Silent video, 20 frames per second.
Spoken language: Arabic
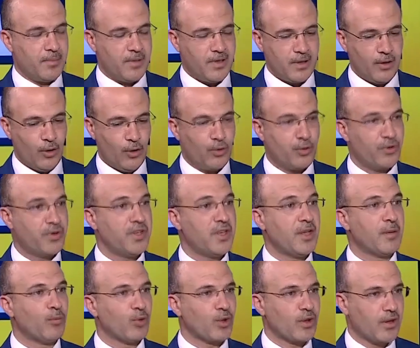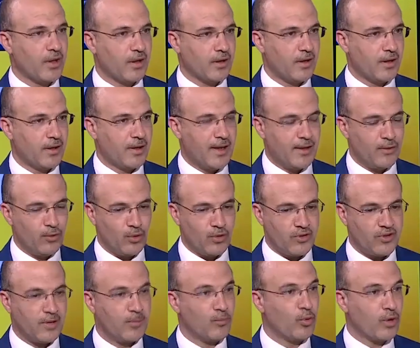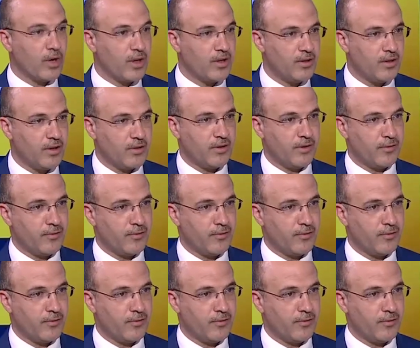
بحريه مطلقه لانه انت مقيده